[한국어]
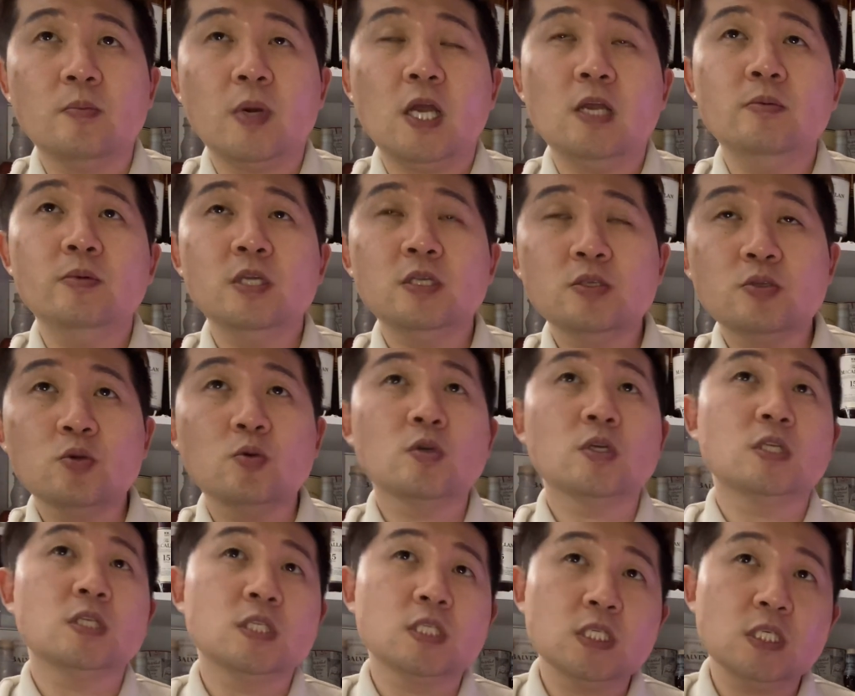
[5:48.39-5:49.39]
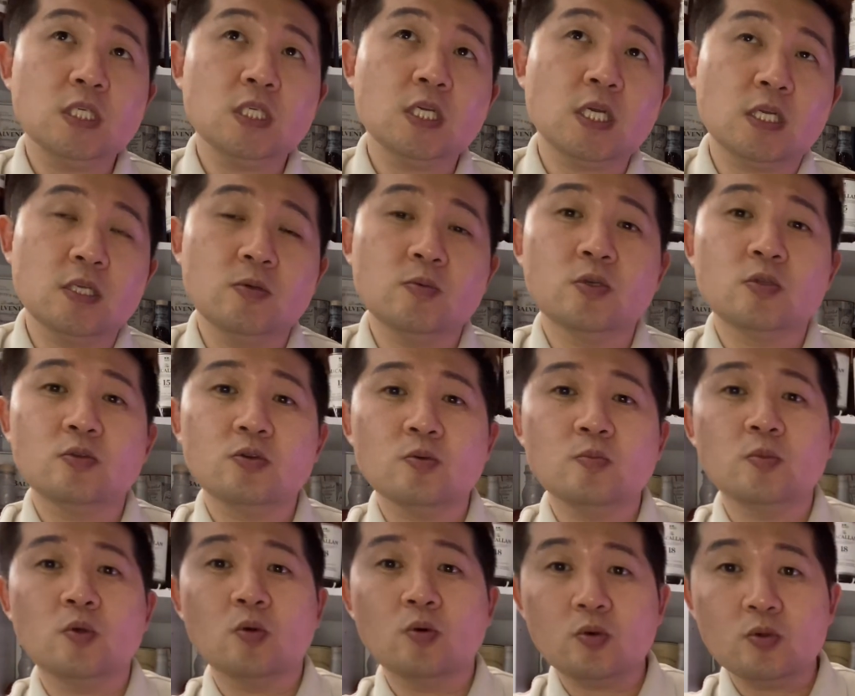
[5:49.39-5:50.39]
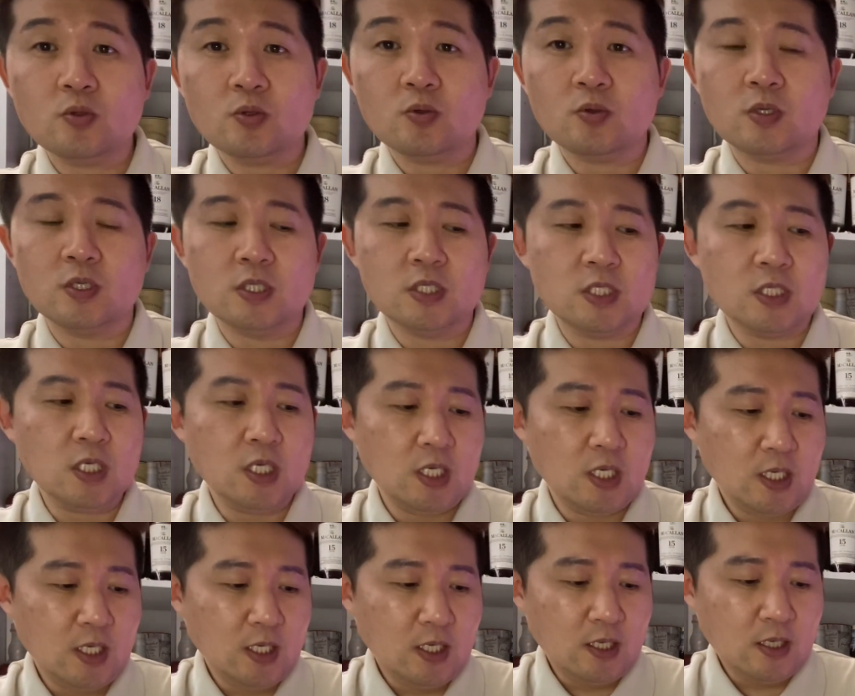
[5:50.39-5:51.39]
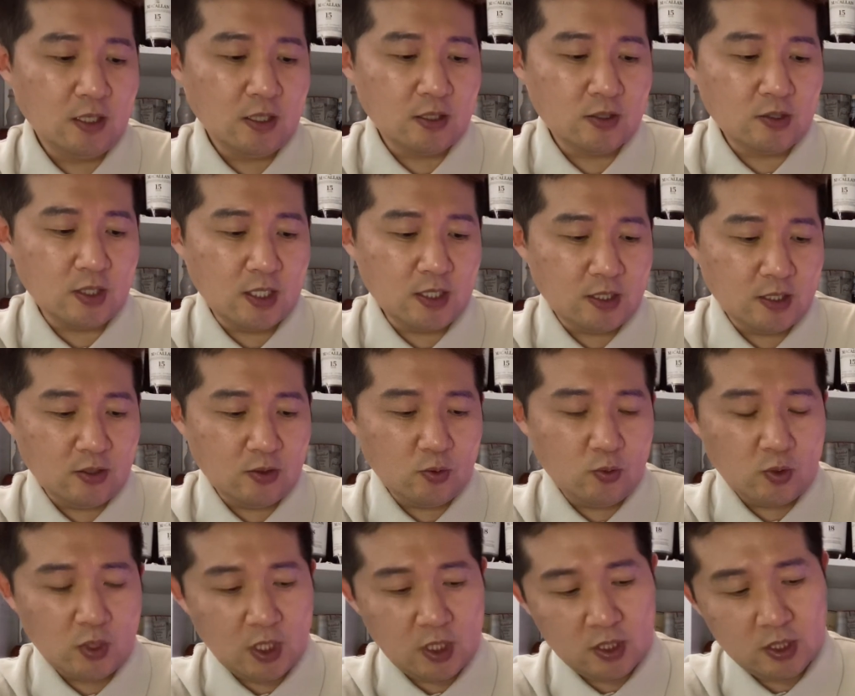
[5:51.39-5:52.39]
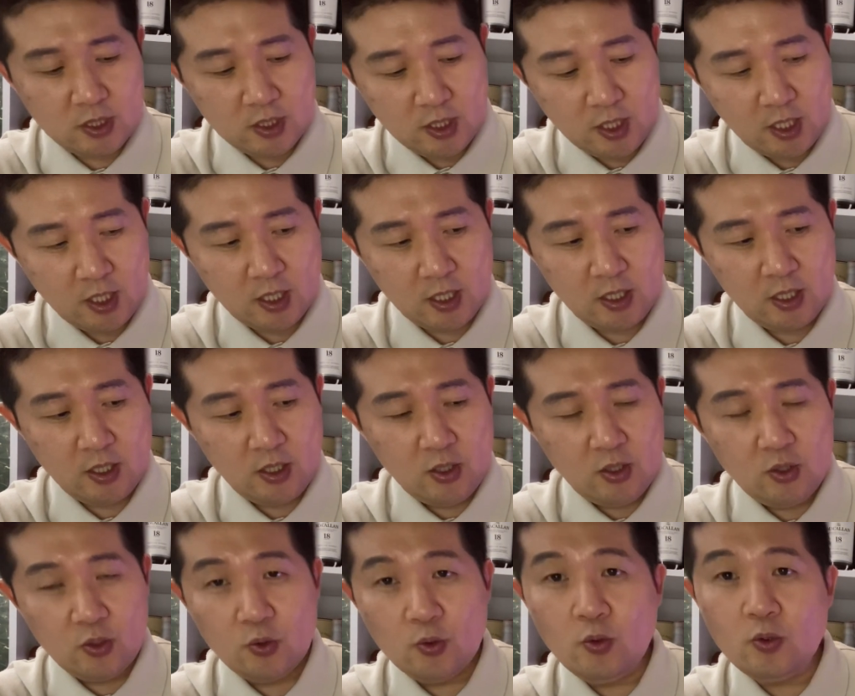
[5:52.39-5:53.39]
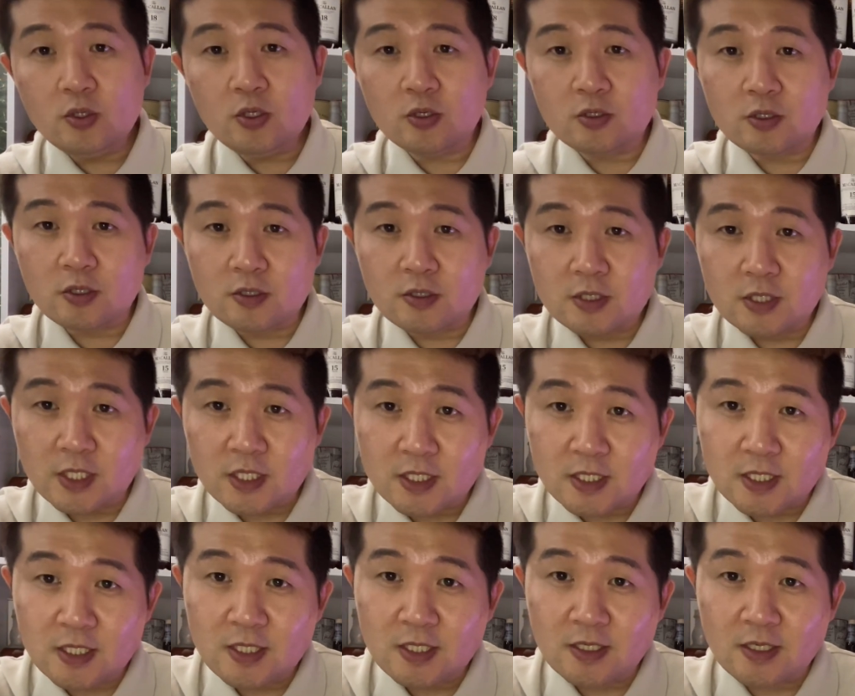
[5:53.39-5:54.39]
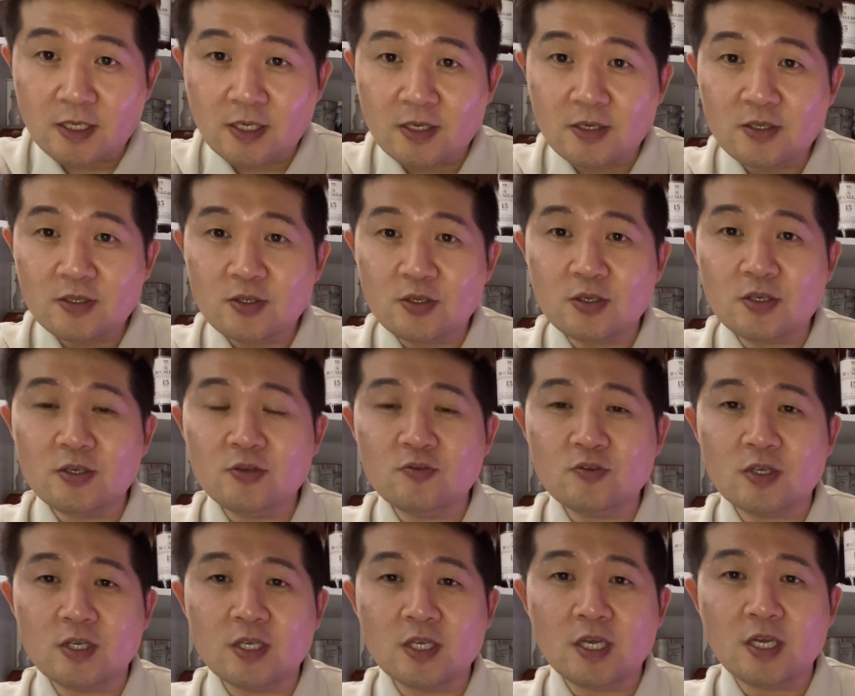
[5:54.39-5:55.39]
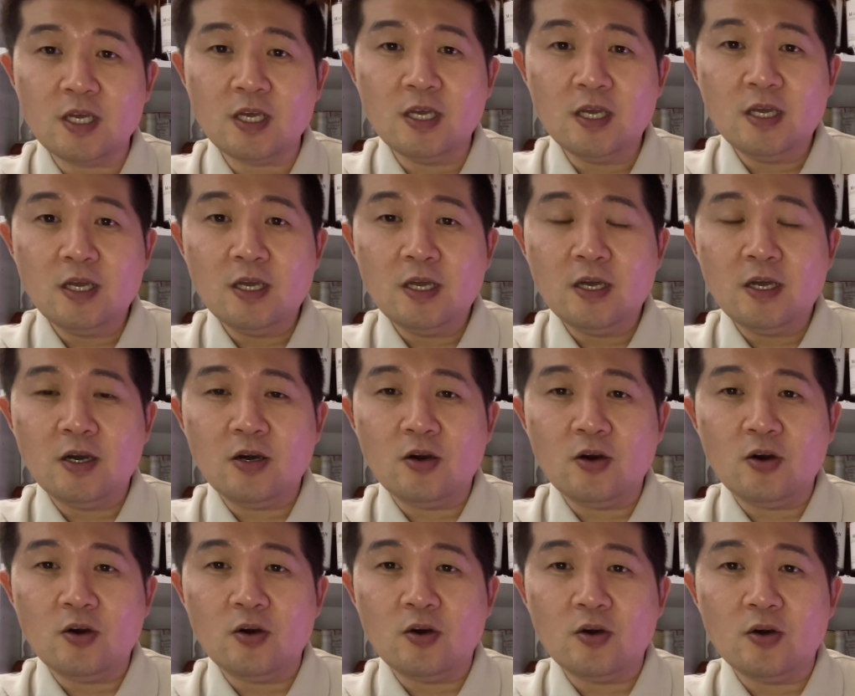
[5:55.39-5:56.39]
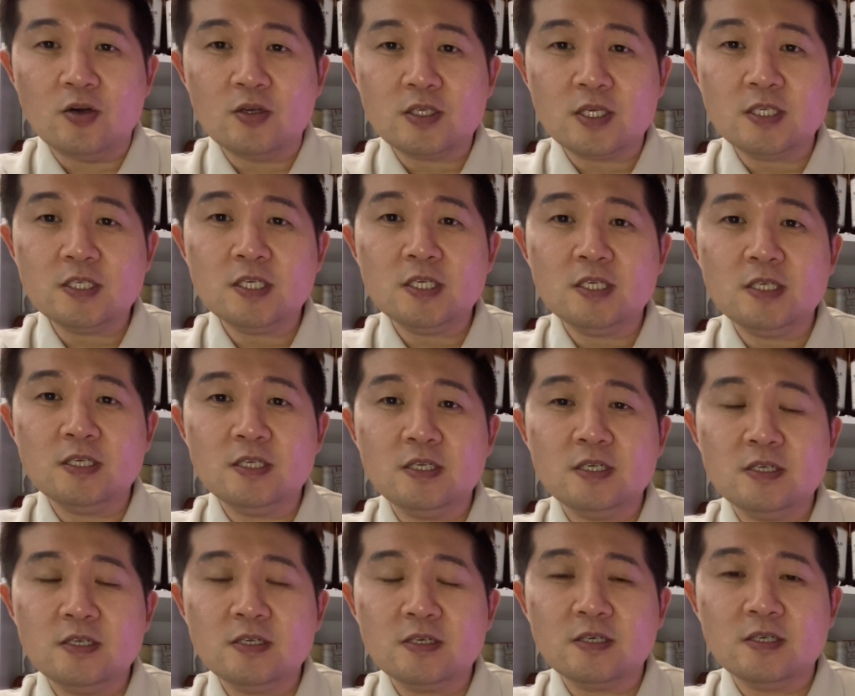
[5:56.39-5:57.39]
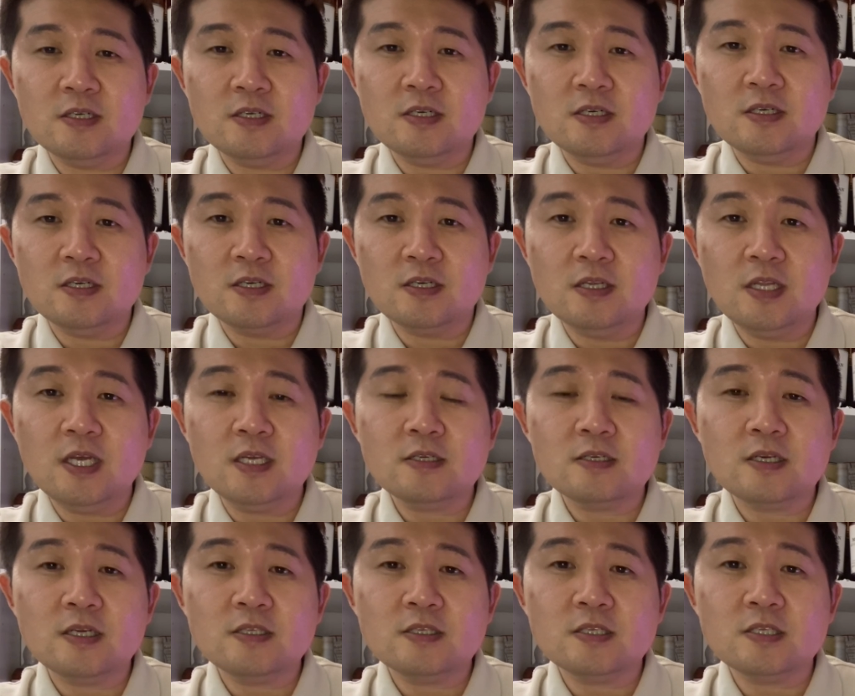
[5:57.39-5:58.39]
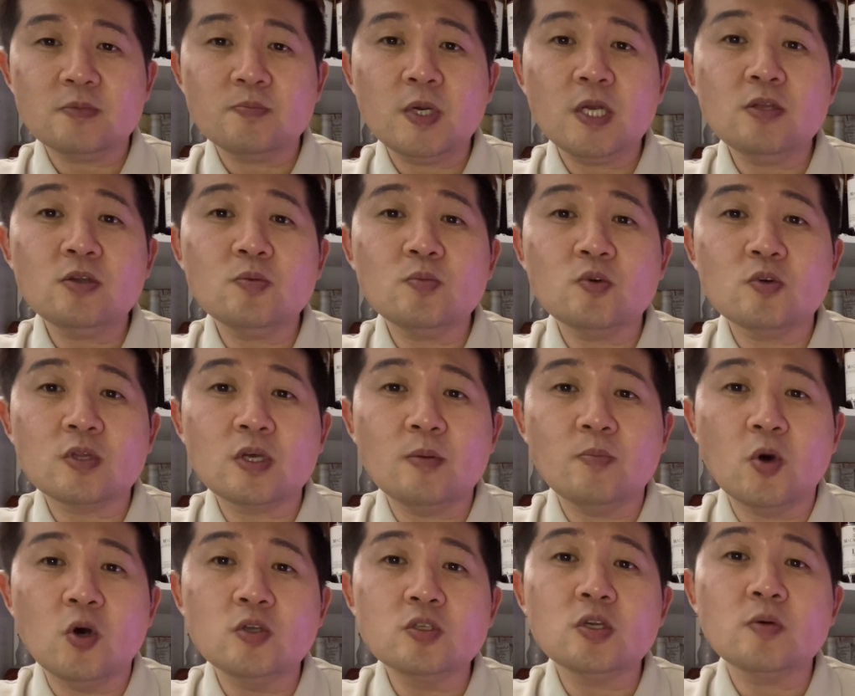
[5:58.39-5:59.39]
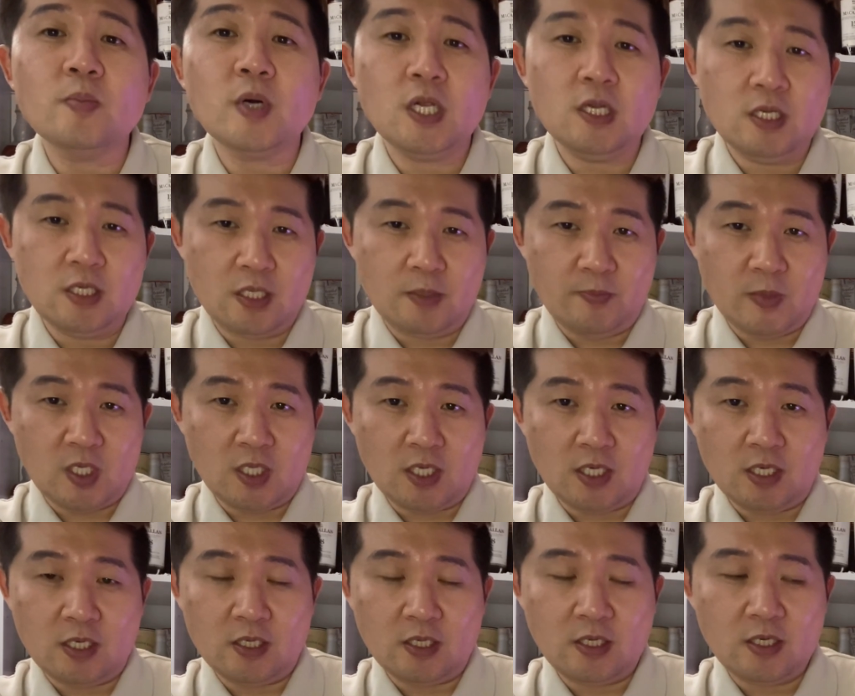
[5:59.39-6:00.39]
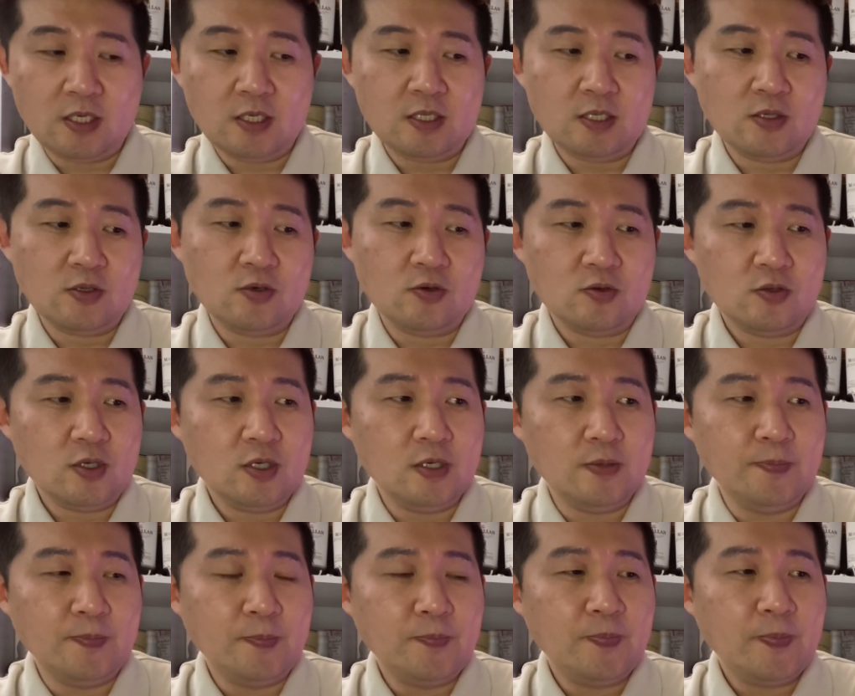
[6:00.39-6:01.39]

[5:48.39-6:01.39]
발베니 쪽인지 아니면 좀 요런 쪽인지 그래서 하여튼 요게 있는데 요 녀석은 사실 되게 웃긴 게 어, 사실 그 글렌 그란트 18년보다 먼저 팔린 애입니다. 얘 같은 경우는